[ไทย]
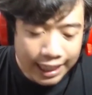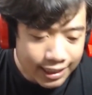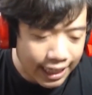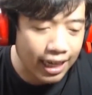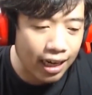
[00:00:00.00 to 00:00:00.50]
จ
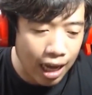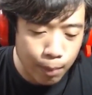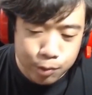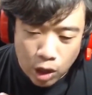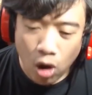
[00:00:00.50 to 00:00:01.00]
ริงๆ เลิ
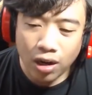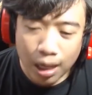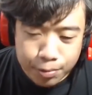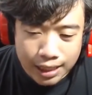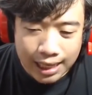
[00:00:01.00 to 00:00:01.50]
ฟซอง
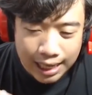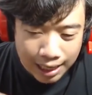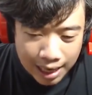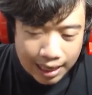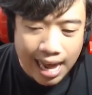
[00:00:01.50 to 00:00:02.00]
เลิฟซีรีส์
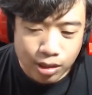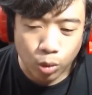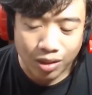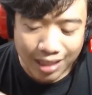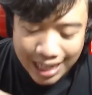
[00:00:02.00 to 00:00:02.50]
เรื่องล่าสุด